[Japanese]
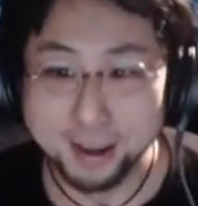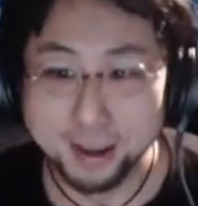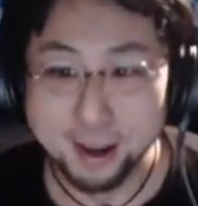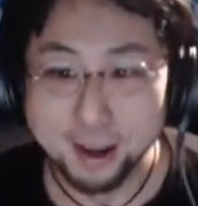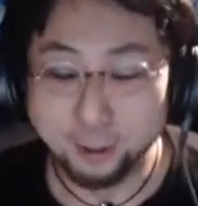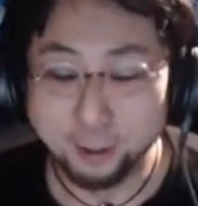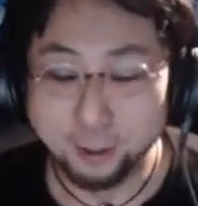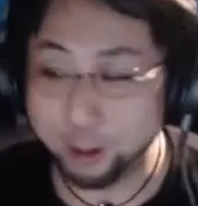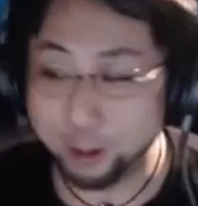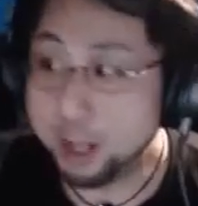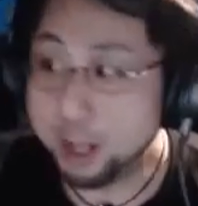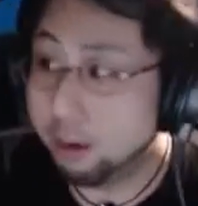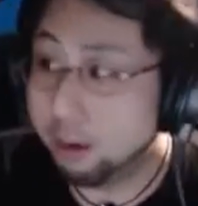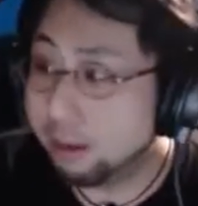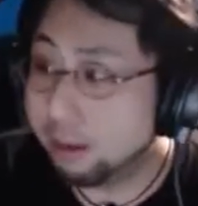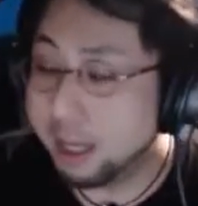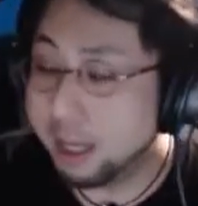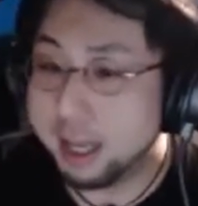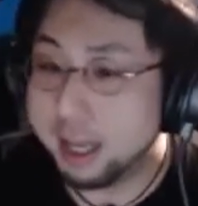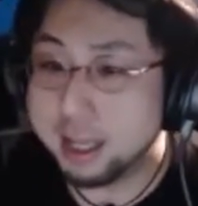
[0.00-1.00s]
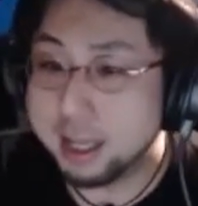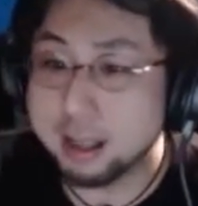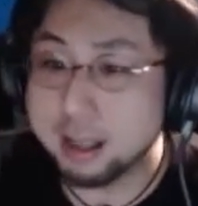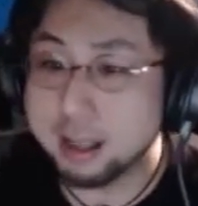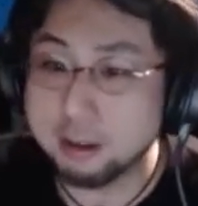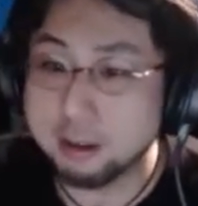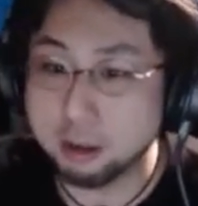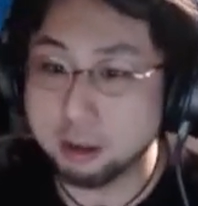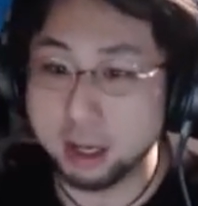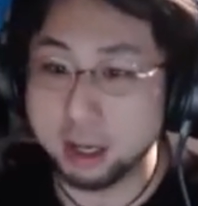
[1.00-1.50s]
俺、いろんな駅で外
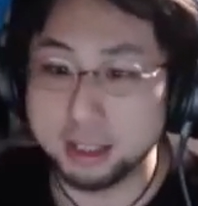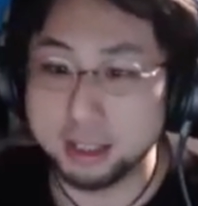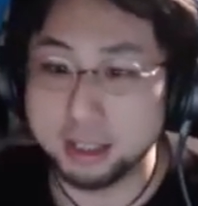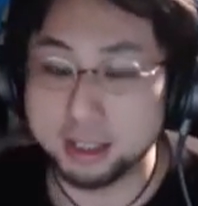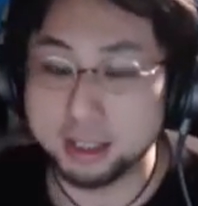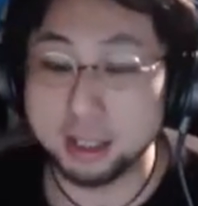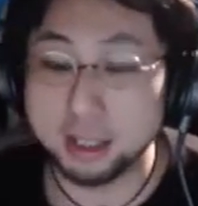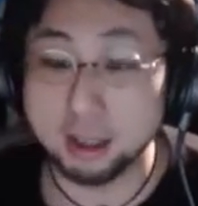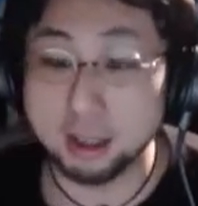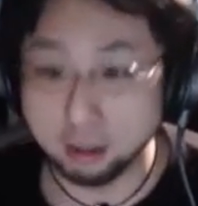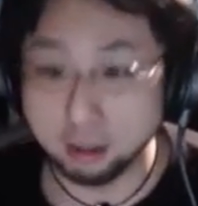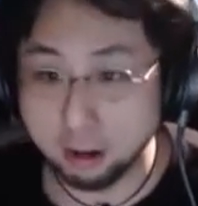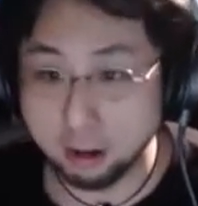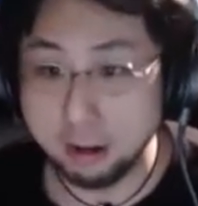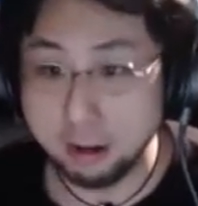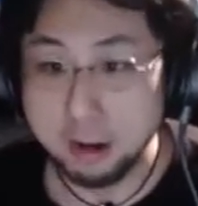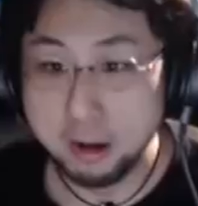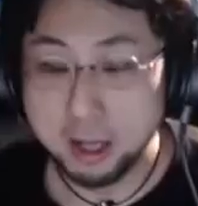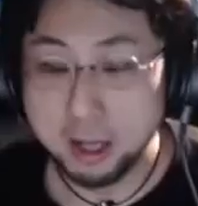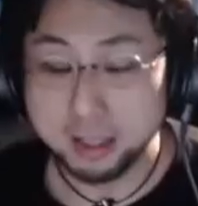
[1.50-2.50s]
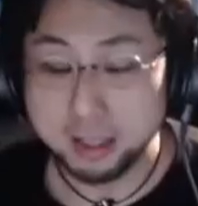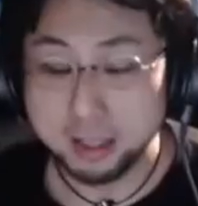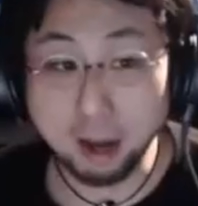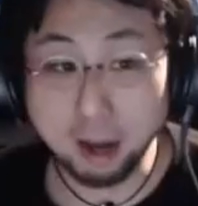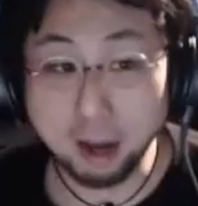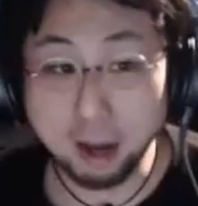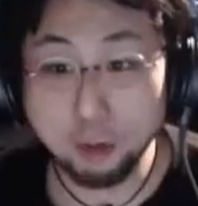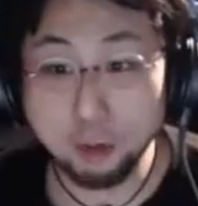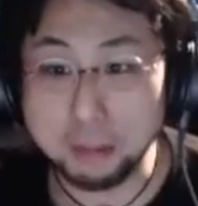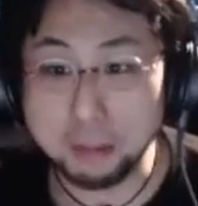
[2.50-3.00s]
配信したけど、名古
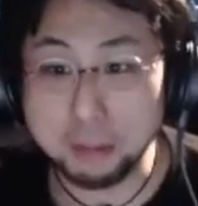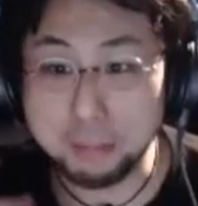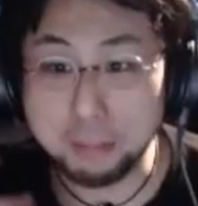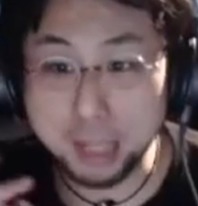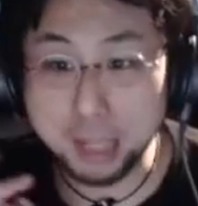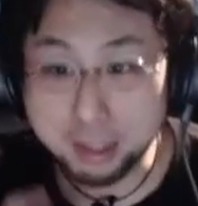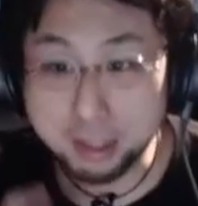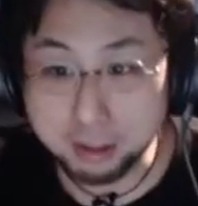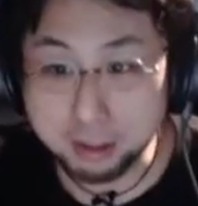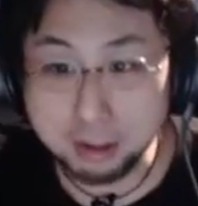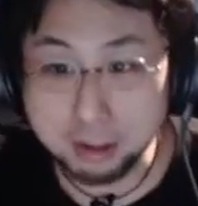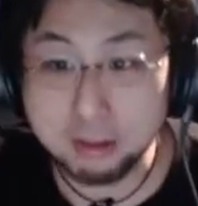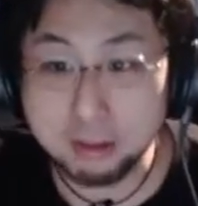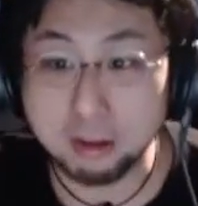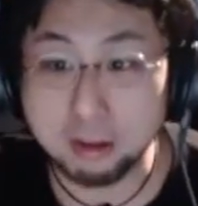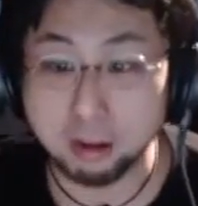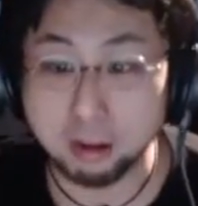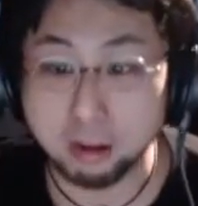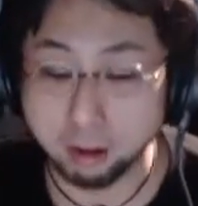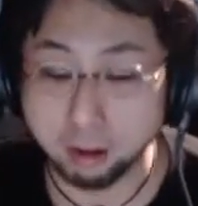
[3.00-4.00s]
屋びっくりするよ。